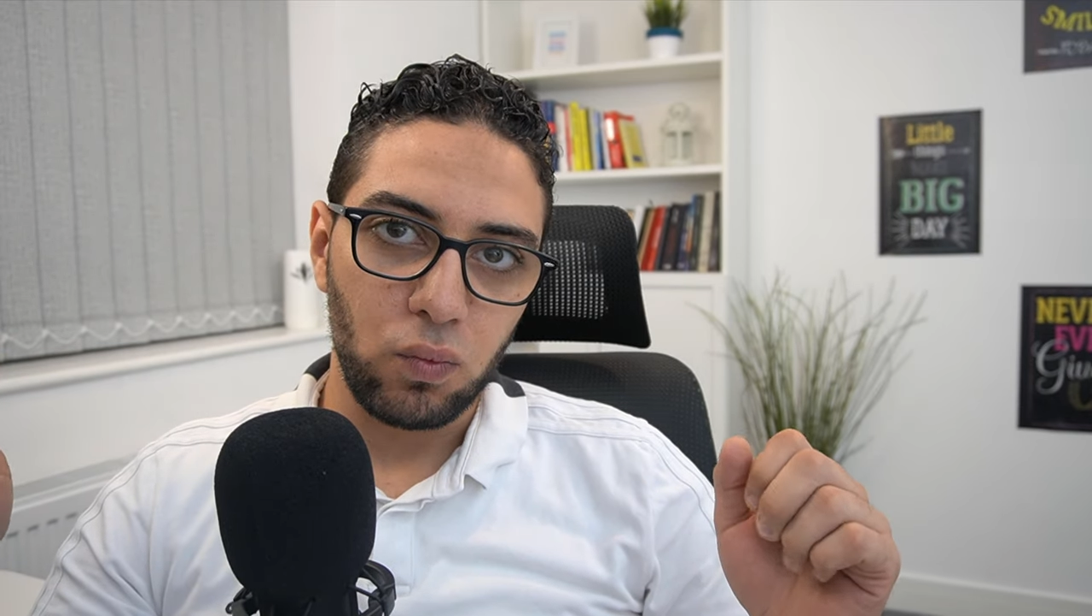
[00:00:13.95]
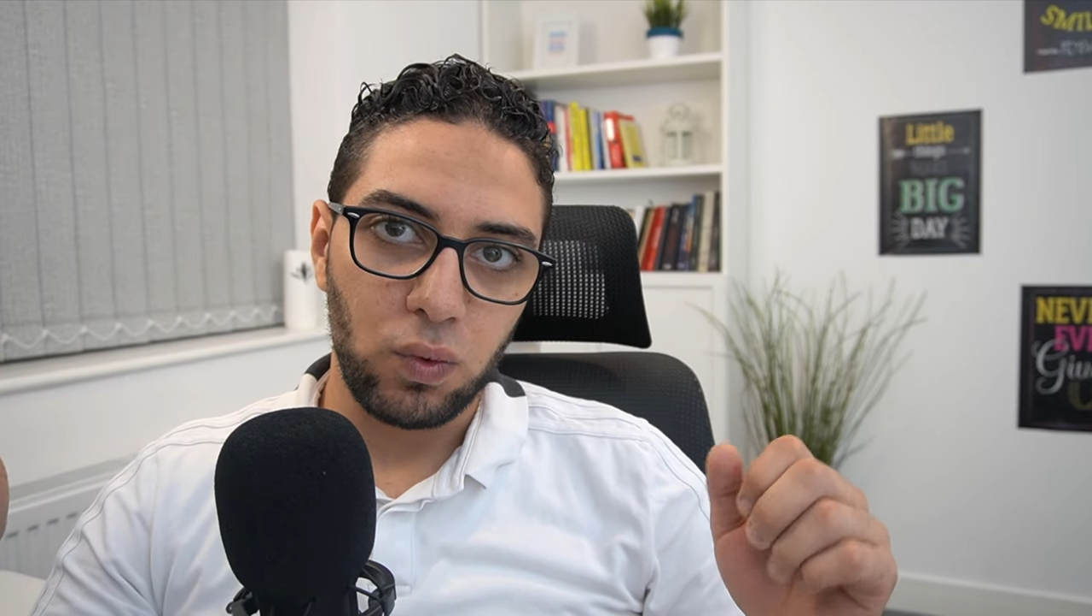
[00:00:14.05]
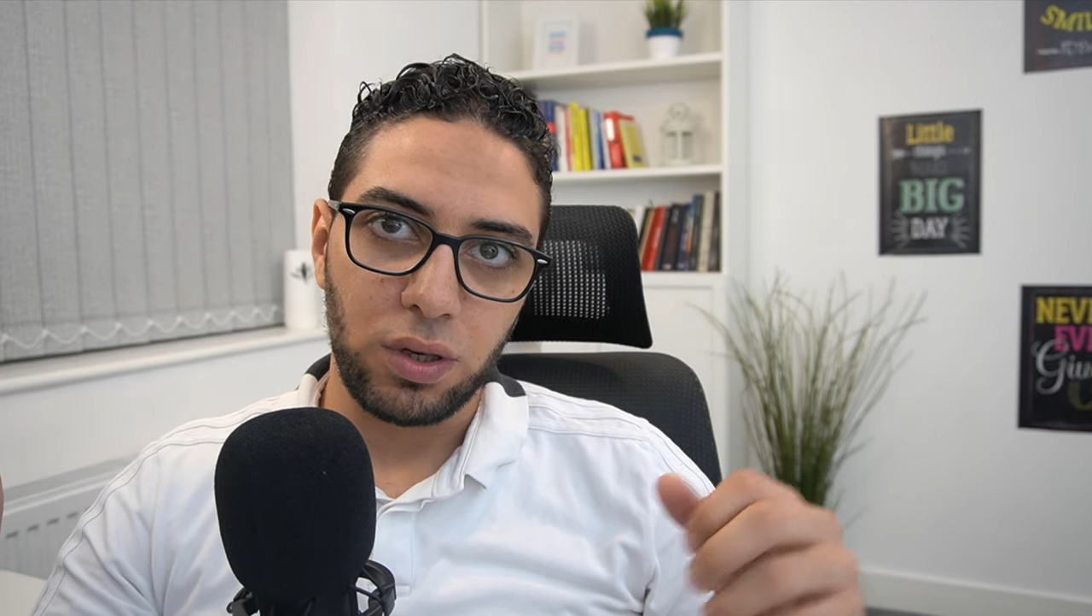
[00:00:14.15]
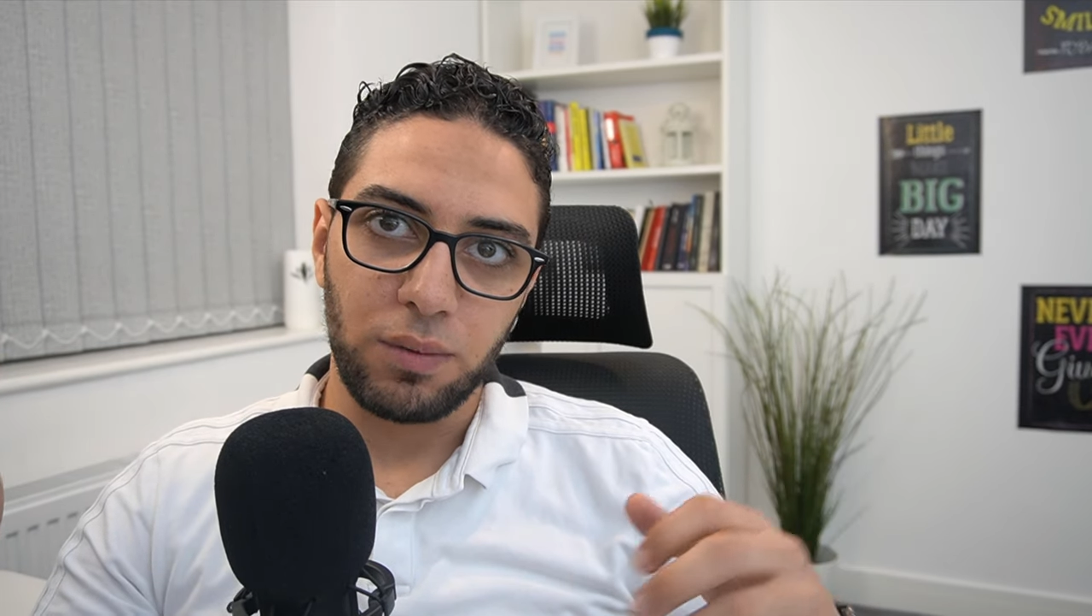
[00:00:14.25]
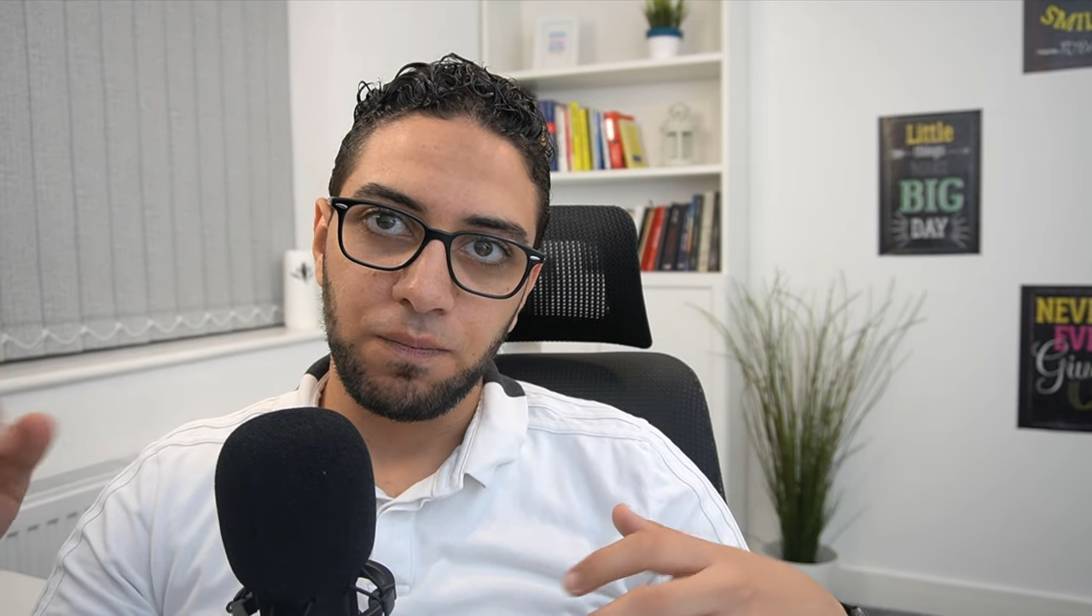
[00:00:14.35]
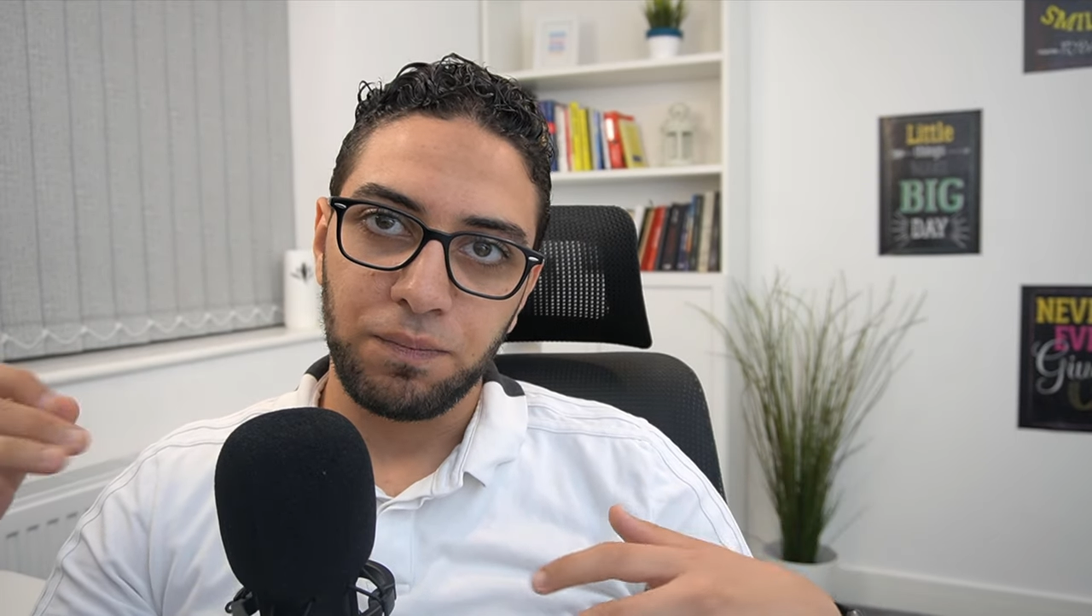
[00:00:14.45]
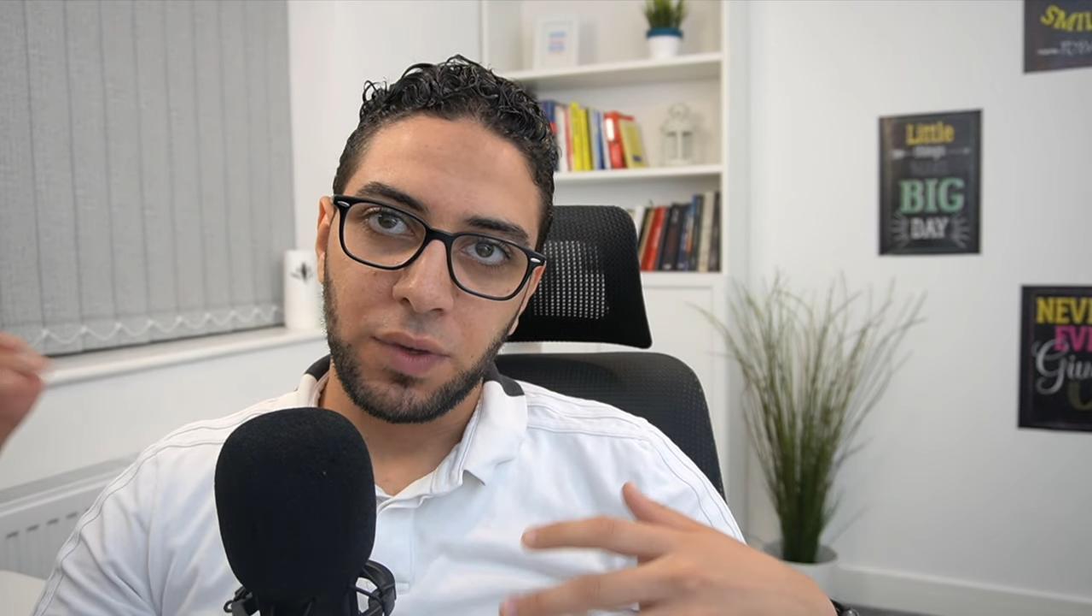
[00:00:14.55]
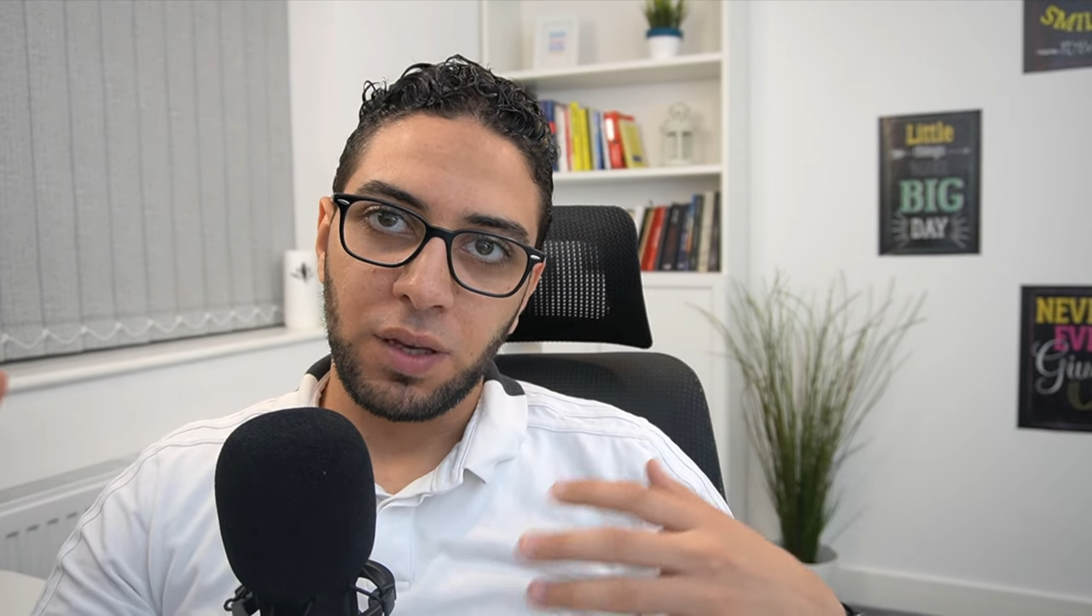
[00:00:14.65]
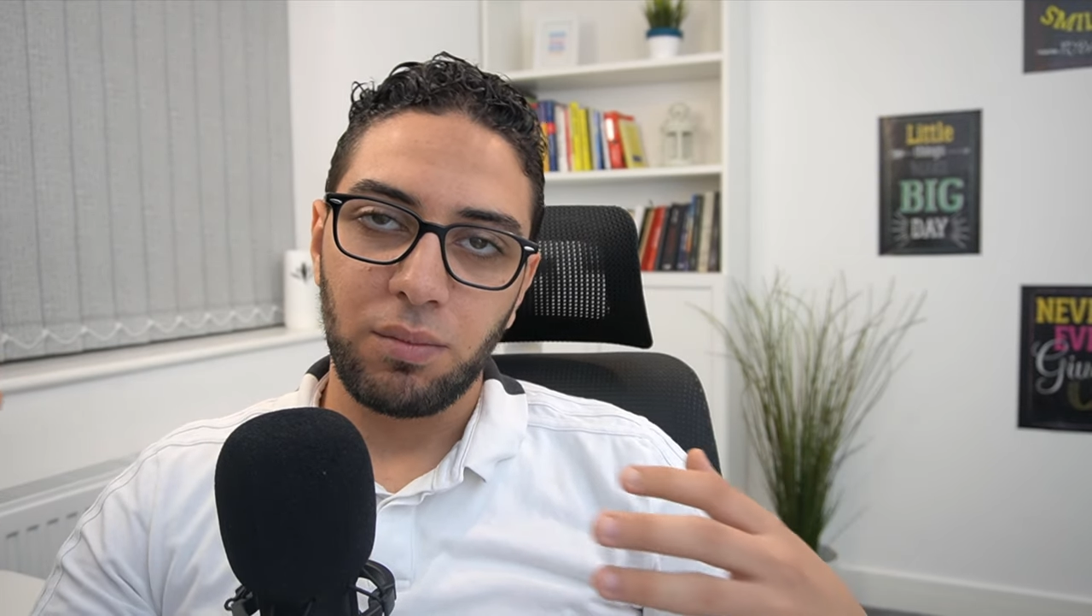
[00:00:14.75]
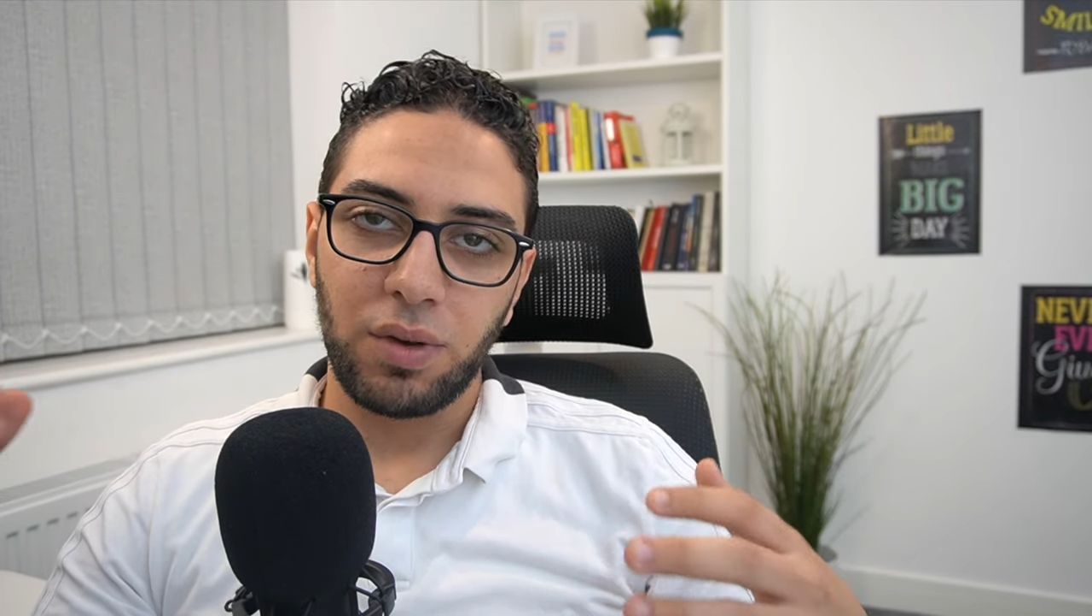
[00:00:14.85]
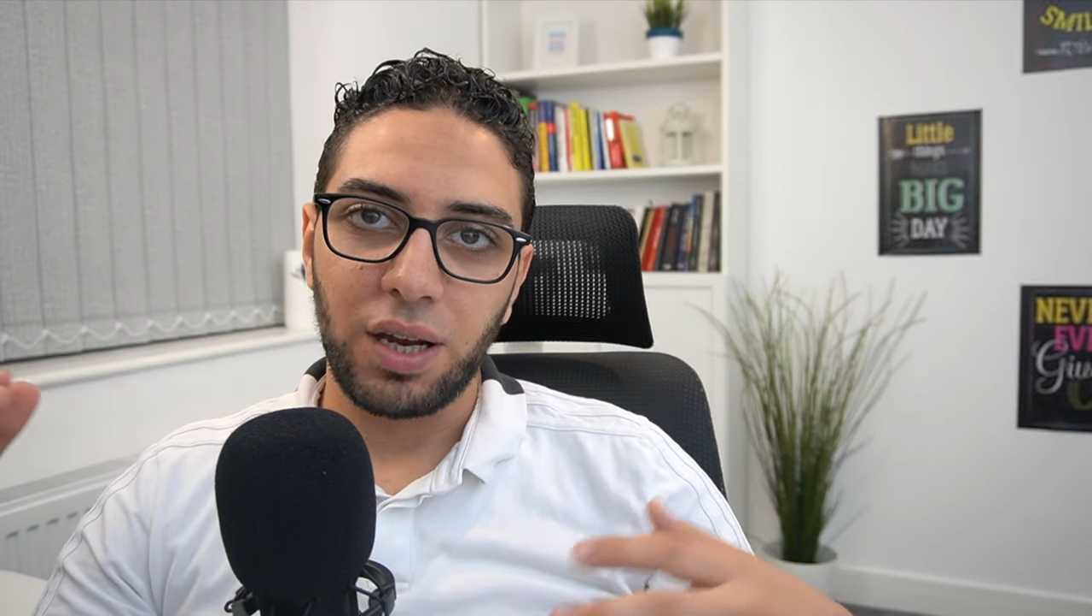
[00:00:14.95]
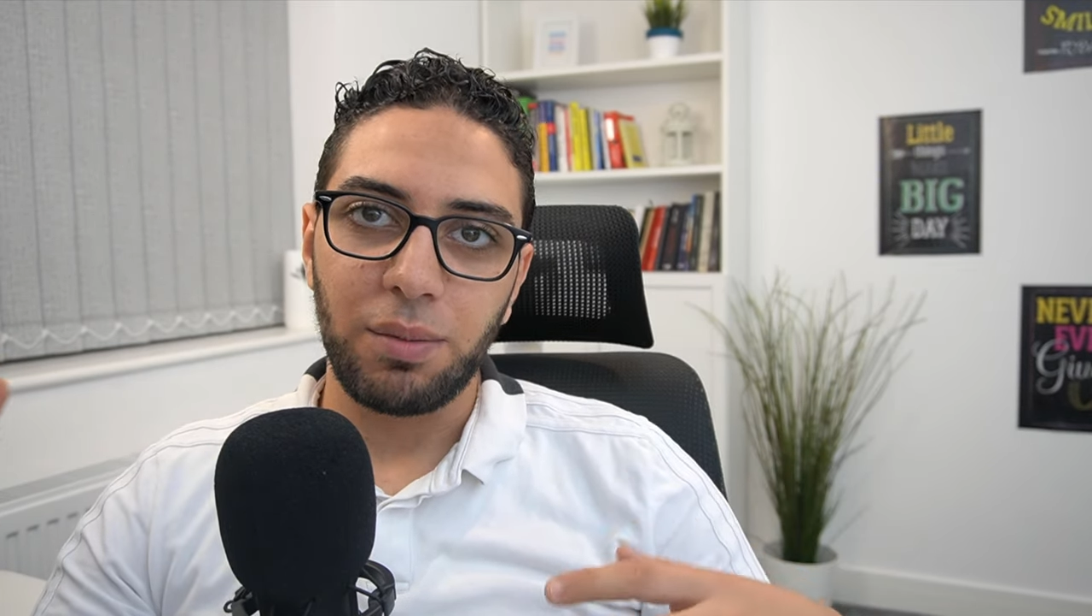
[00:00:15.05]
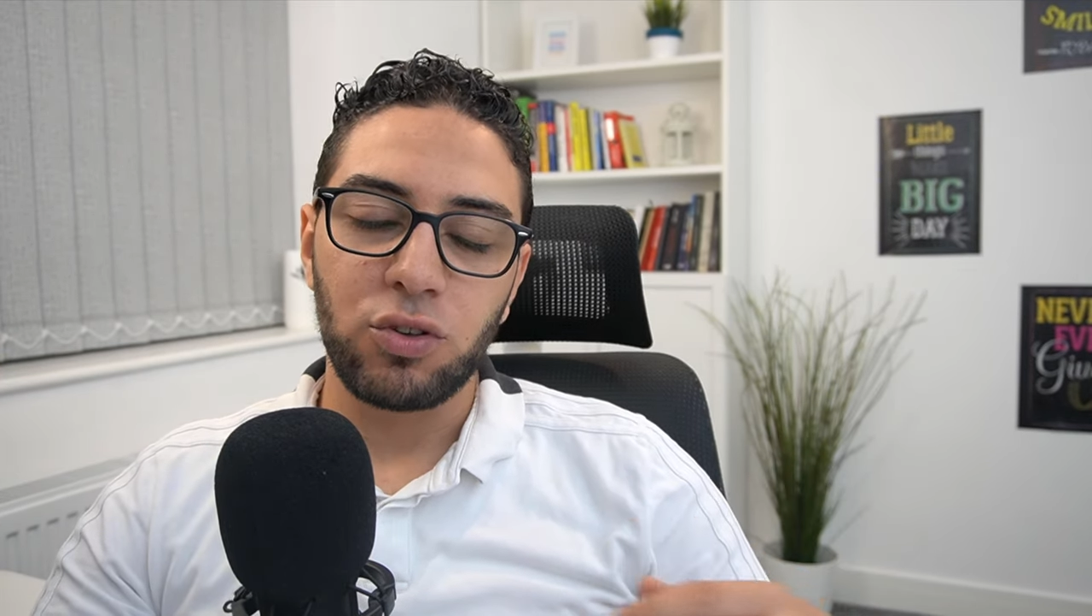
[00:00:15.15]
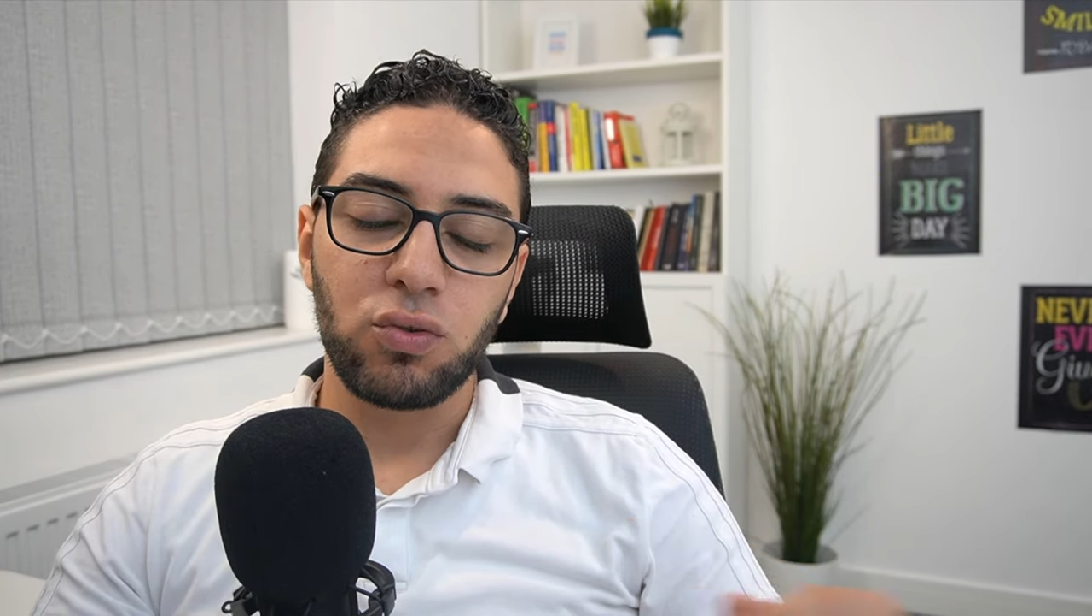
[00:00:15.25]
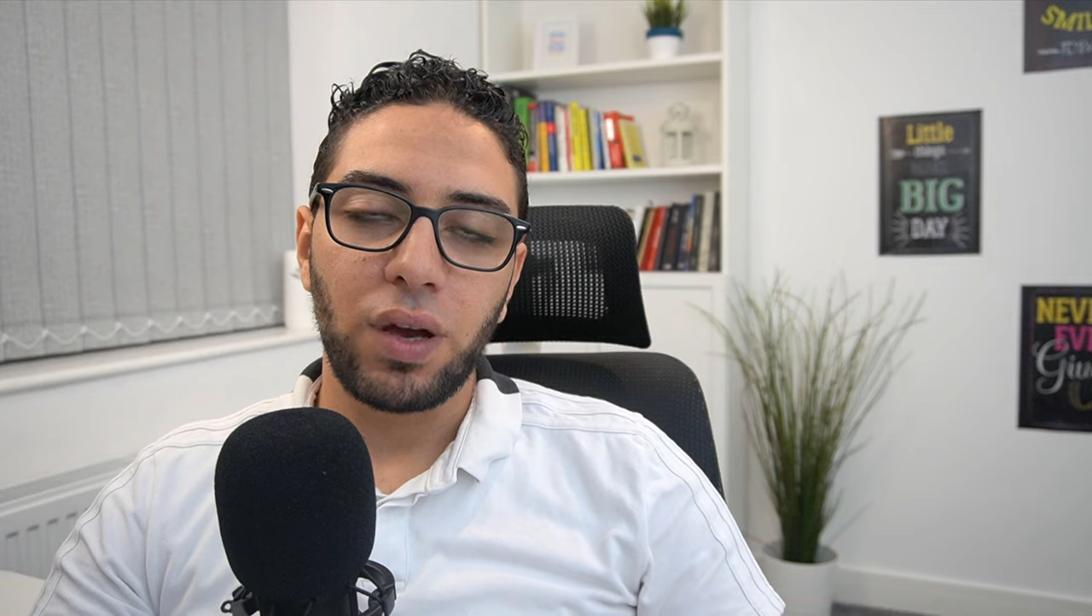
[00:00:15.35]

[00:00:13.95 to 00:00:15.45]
وغالبا